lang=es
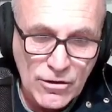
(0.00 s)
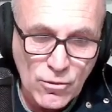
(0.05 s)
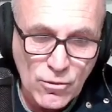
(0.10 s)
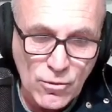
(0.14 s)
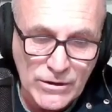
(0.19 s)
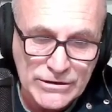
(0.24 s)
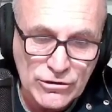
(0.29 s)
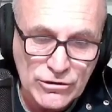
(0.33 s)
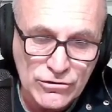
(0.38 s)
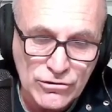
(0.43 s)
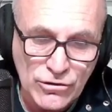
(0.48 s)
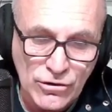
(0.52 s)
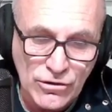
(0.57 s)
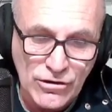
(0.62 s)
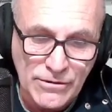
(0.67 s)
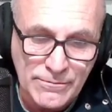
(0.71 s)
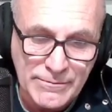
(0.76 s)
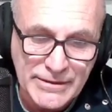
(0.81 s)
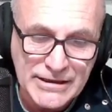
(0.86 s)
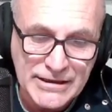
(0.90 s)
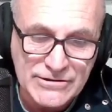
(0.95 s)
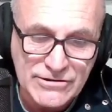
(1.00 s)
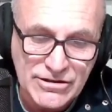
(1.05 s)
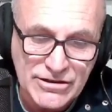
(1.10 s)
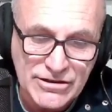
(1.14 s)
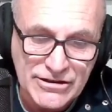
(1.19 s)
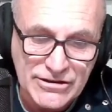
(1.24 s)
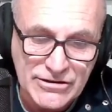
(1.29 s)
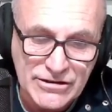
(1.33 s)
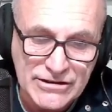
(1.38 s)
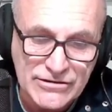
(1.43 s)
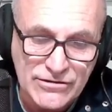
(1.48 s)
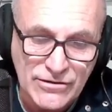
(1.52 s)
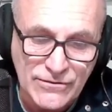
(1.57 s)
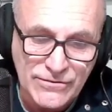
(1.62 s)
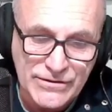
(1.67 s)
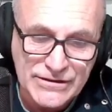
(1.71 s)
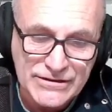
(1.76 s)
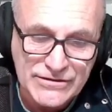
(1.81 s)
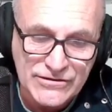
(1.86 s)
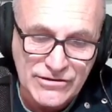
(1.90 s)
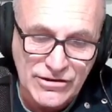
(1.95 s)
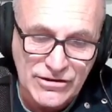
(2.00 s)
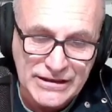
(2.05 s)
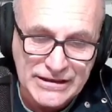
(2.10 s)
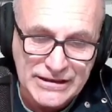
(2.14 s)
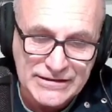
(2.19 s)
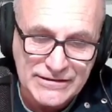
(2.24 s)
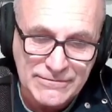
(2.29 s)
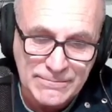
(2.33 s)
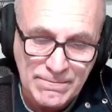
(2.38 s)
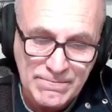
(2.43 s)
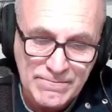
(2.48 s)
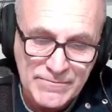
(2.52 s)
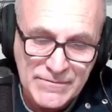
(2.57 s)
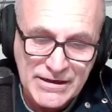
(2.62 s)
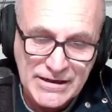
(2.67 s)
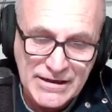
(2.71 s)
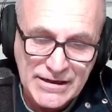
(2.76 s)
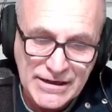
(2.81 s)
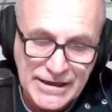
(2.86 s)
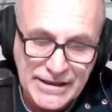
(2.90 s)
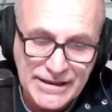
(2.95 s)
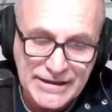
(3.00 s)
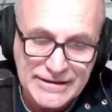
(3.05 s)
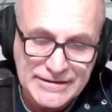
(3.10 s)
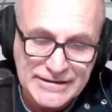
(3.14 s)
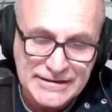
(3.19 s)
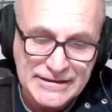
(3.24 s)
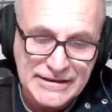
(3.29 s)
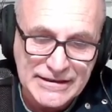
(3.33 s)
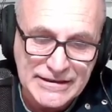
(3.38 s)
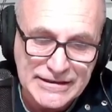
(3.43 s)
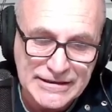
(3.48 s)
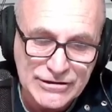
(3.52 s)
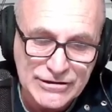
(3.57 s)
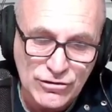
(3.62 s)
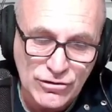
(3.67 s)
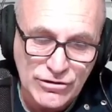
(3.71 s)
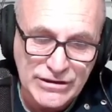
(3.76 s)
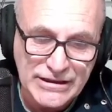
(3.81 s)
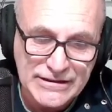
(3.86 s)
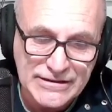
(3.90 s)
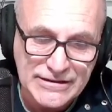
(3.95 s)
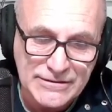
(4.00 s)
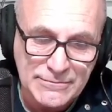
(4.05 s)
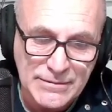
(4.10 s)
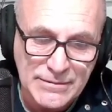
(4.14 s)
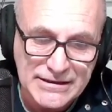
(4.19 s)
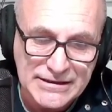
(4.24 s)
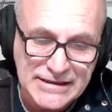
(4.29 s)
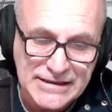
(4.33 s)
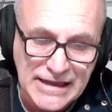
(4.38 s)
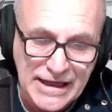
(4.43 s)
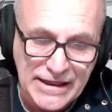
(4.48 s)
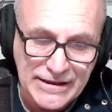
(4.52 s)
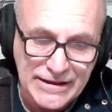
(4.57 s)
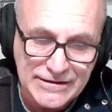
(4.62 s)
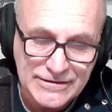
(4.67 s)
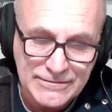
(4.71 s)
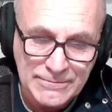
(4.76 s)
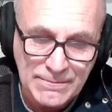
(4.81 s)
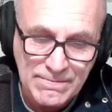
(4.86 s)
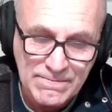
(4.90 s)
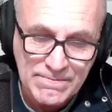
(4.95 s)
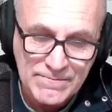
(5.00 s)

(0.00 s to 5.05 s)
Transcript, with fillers: cuando todos los míos anteriores son ficciones, es decir, historias inventadas.